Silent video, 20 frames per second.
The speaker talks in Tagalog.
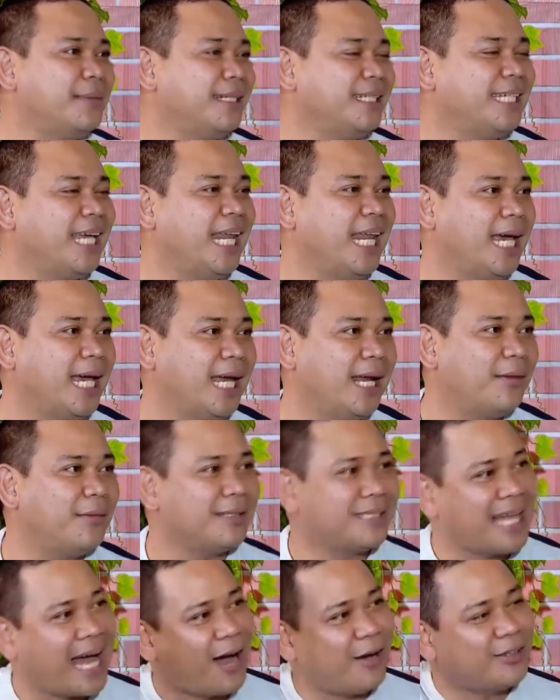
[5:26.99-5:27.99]
naman
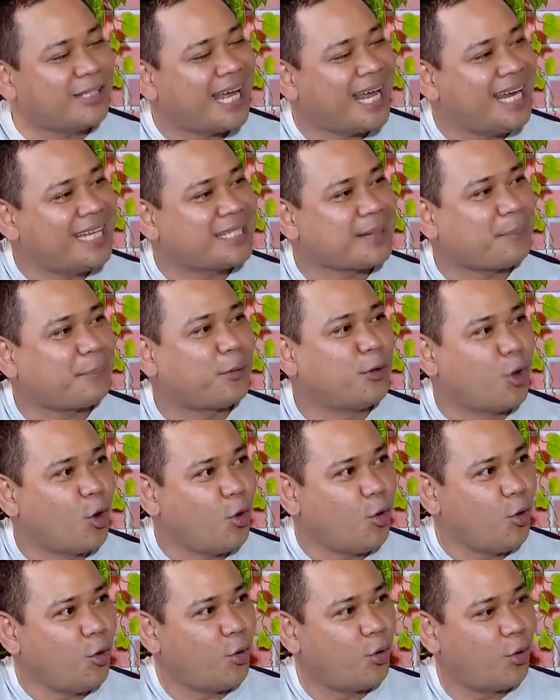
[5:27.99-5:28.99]
giniginaw ng tao dahil sa
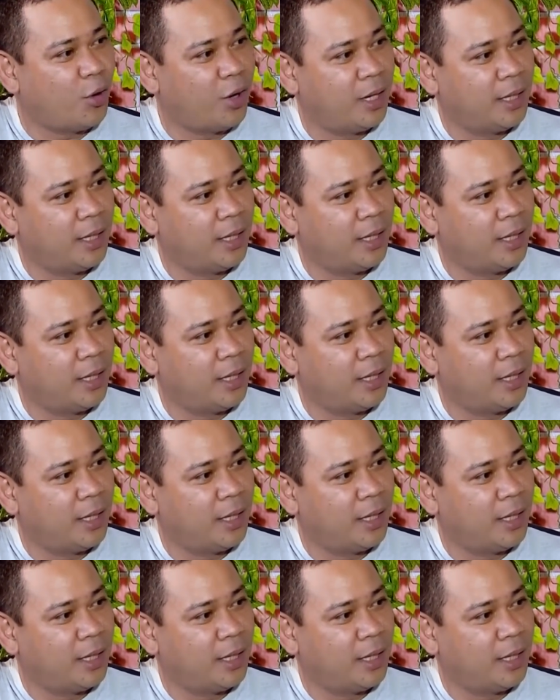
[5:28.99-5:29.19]
puyo.